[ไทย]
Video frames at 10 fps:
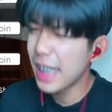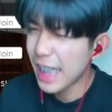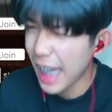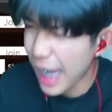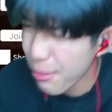
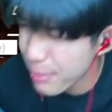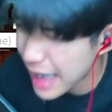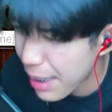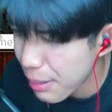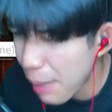แต่ครับ
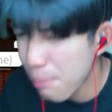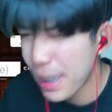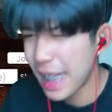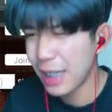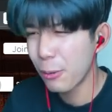เซิร์ฟก็
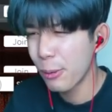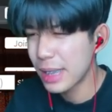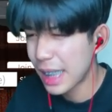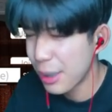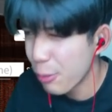ปิง กู
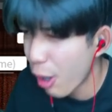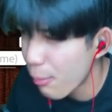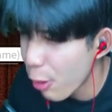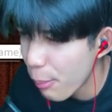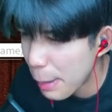สกิลคอม
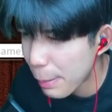โบไม่ไป